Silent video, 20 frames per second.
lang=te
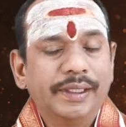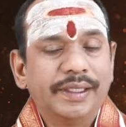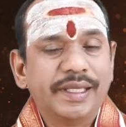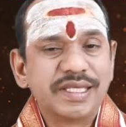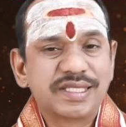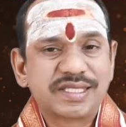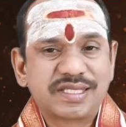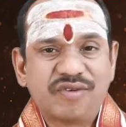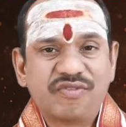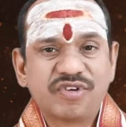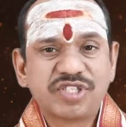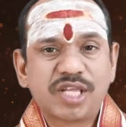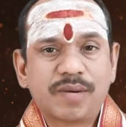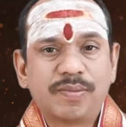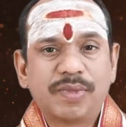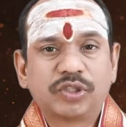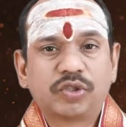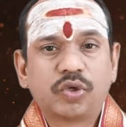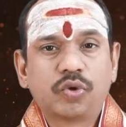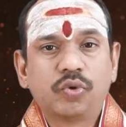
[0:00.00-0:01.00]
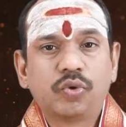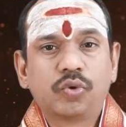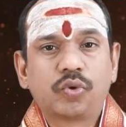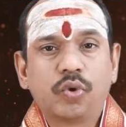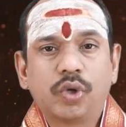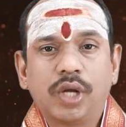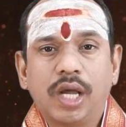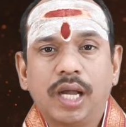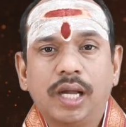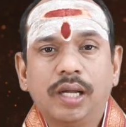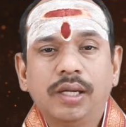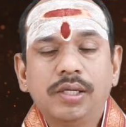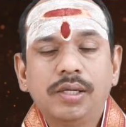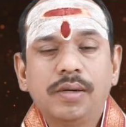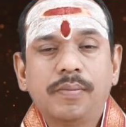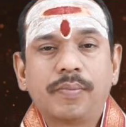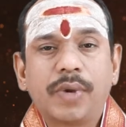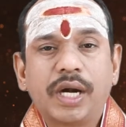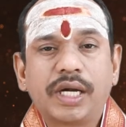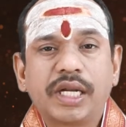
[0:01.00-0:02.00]
ఈ సంవత్సరం అంతను కూడా
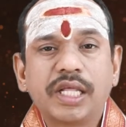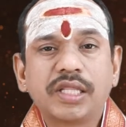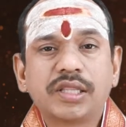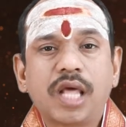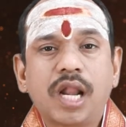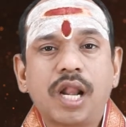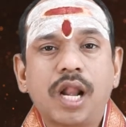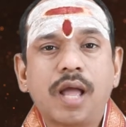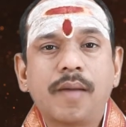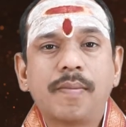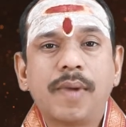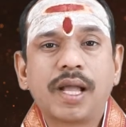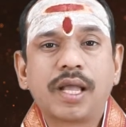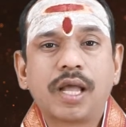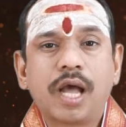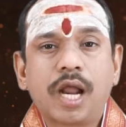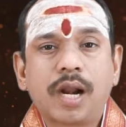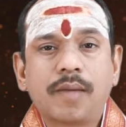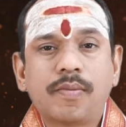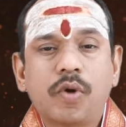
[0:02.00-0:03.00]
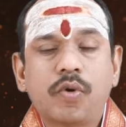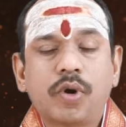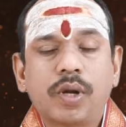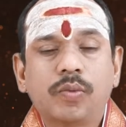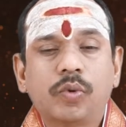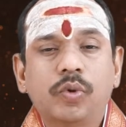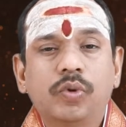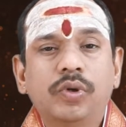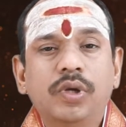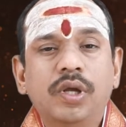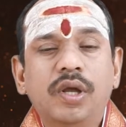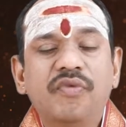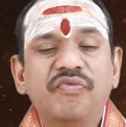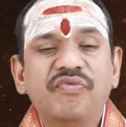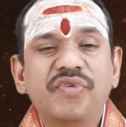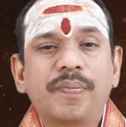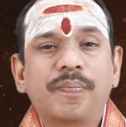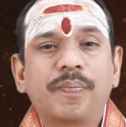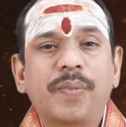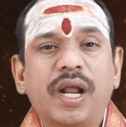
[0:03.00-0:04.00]
పట్టిందల్లా బంగారం అవడము
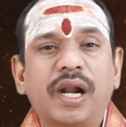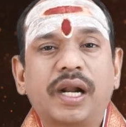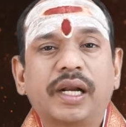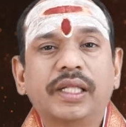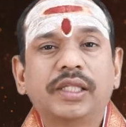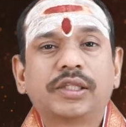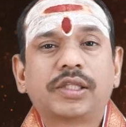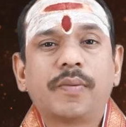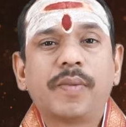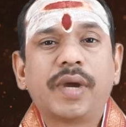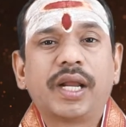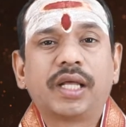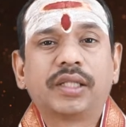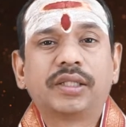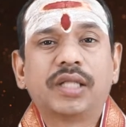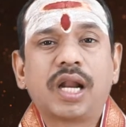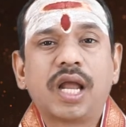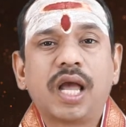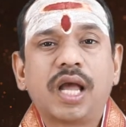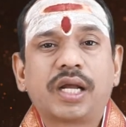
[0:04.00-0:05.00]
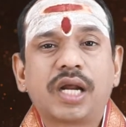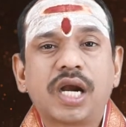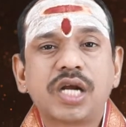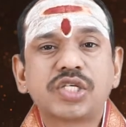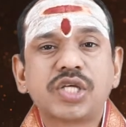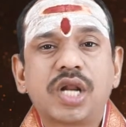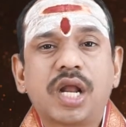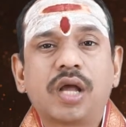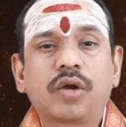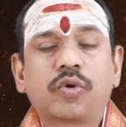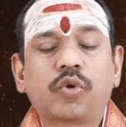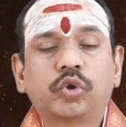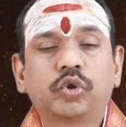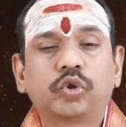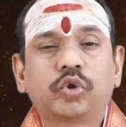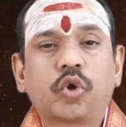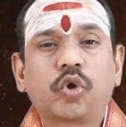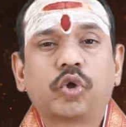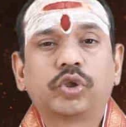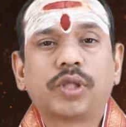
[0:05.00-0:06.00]
విపరీతమైన ధనాకర్షణ
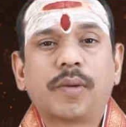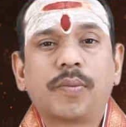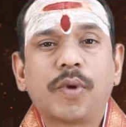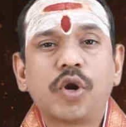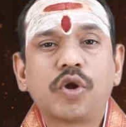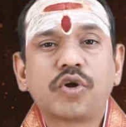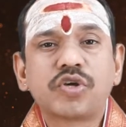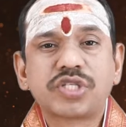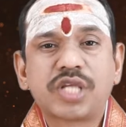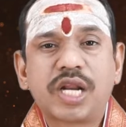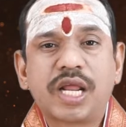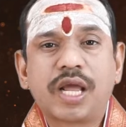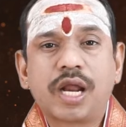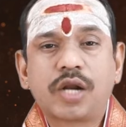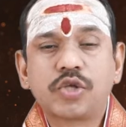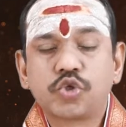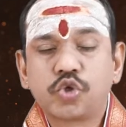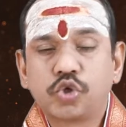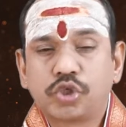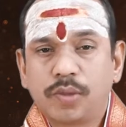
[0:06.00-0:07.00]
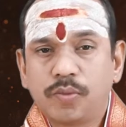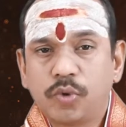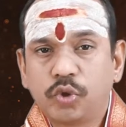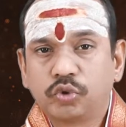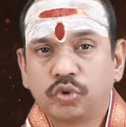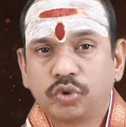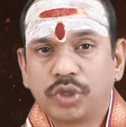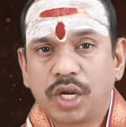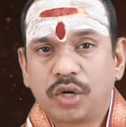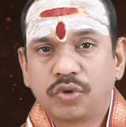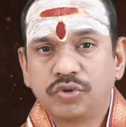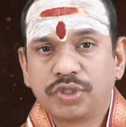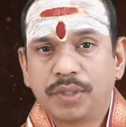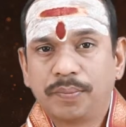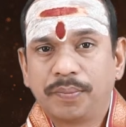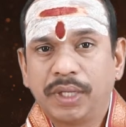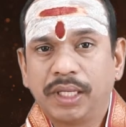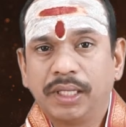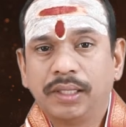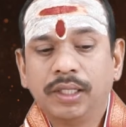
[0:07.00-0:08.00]
కొత్త కొత్త పనులకు శ్రీకారం చుట్టబోతున్నారు అని
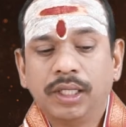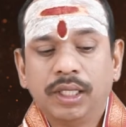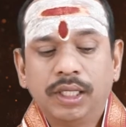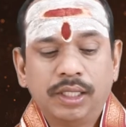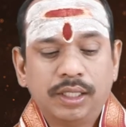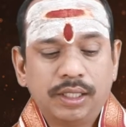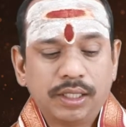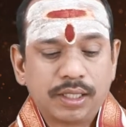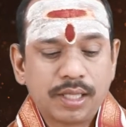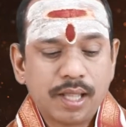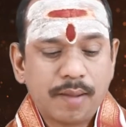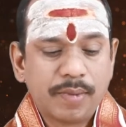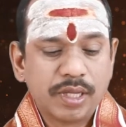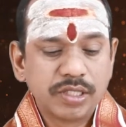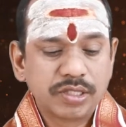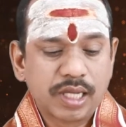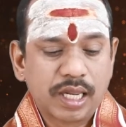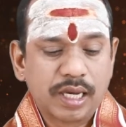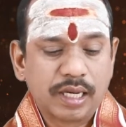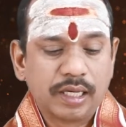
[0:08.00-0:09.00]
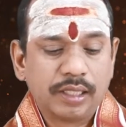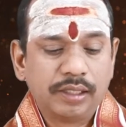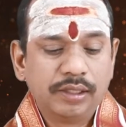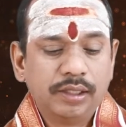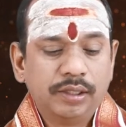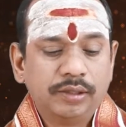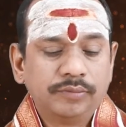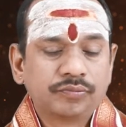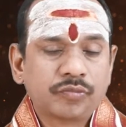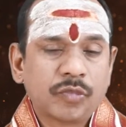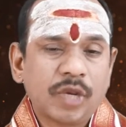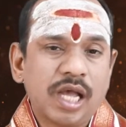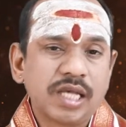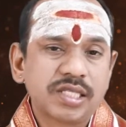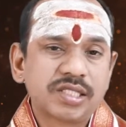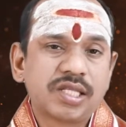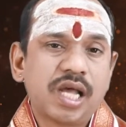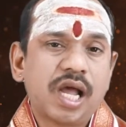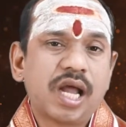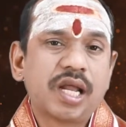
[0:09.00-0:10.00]
చెప్పి గమనించగలగాలి
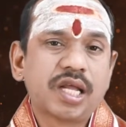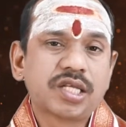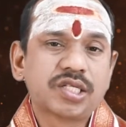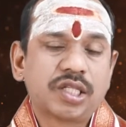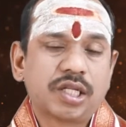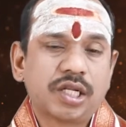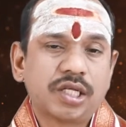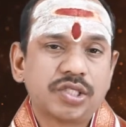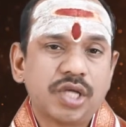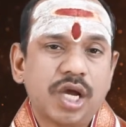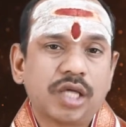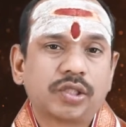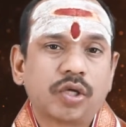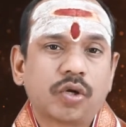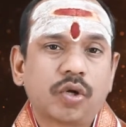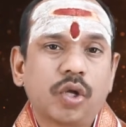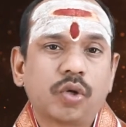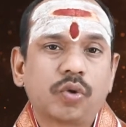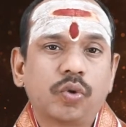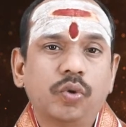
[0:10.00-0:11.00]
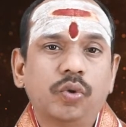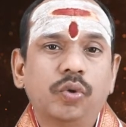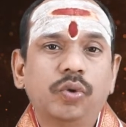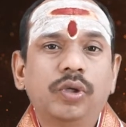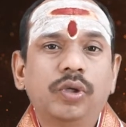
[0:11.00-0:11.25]
హస్తానక్షర జాతకులకు